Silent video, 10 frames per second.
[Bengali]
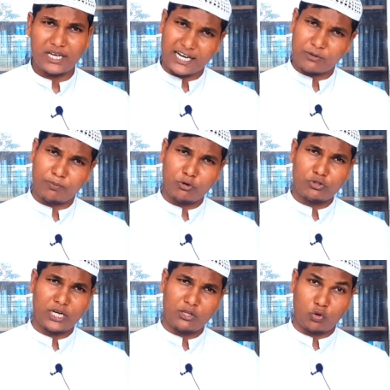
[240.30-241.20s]
এক
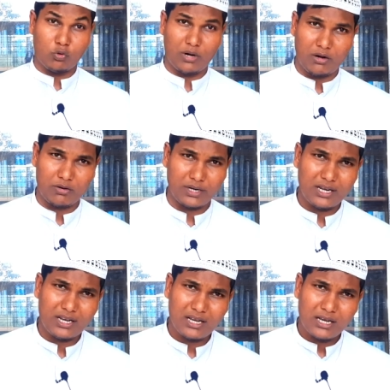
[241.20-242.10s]
পর্যায়ে তৌবা করে
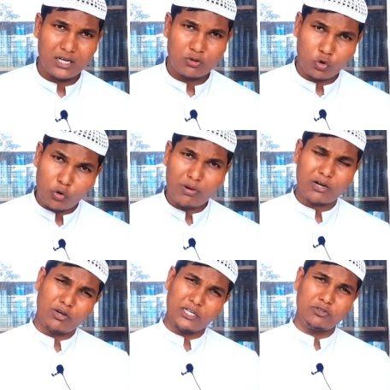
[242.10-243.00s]
তৌবা
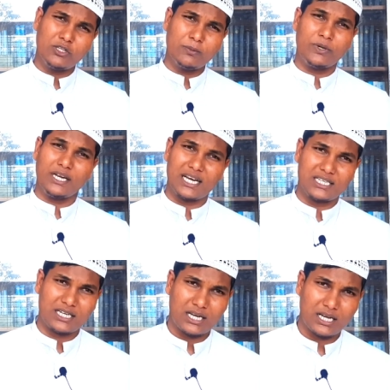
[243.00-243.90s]
করে যদি ফিরে
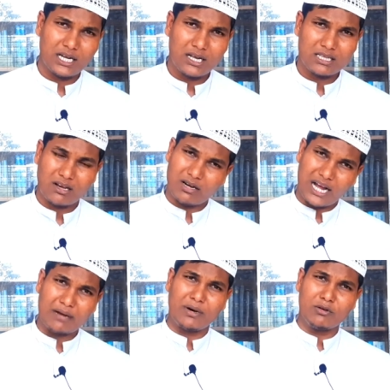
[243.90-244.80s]
আসে তাহলে
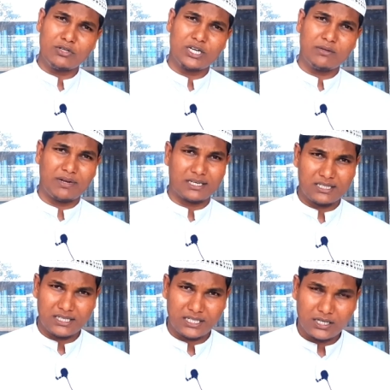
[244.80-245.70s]
আবারও সেই
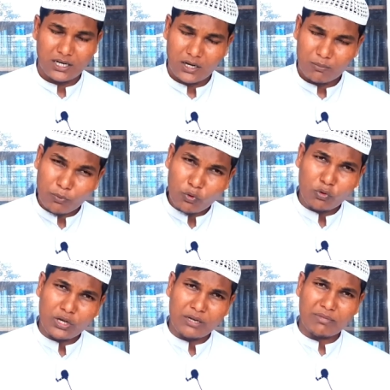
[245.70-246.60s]
ব্যক্তিটি
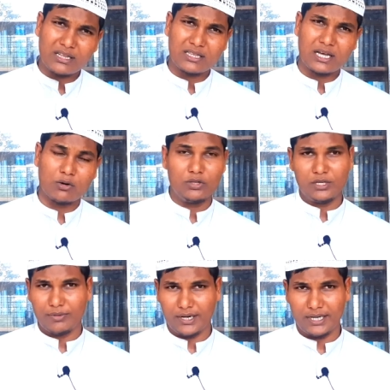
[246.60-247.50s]
পূর্ণ ইমানদার
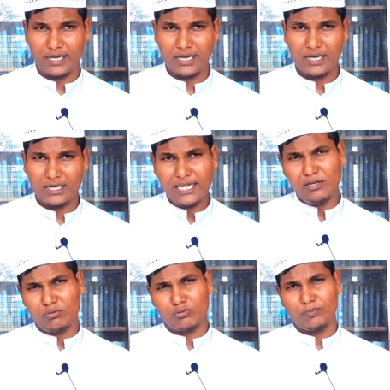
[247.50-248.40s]
হতে পারে
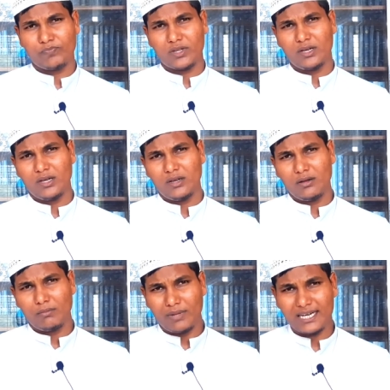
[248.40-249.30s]
কিন্তু
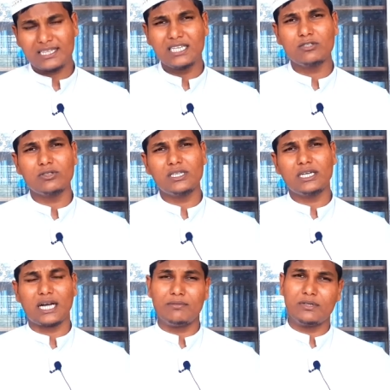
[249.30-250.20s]
ব্যক্তি যদি
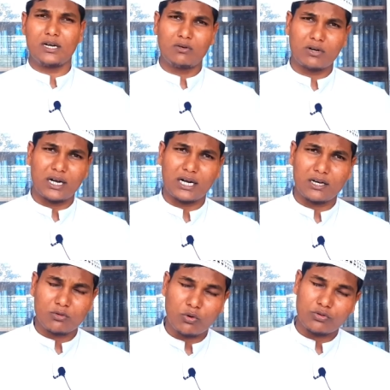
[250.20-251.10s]
কাবিরা
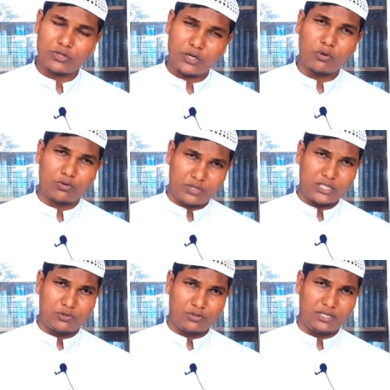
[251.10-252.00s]
গোনাগার করতে করতে
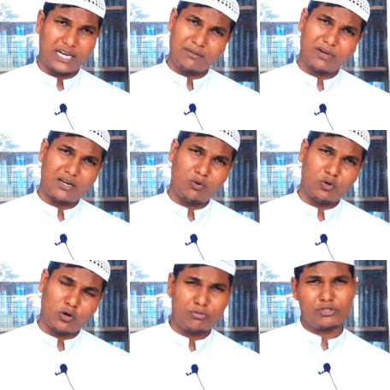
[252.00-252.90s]
যদি একবারে
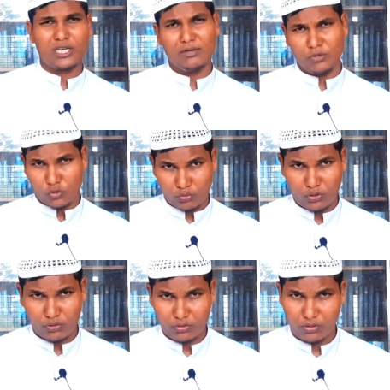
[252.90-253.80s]
ওই অবস্থায়
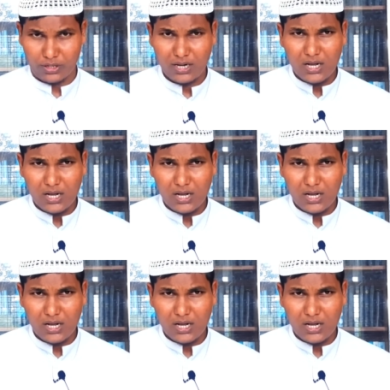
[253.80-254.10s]
মৃত্যুবরণ করে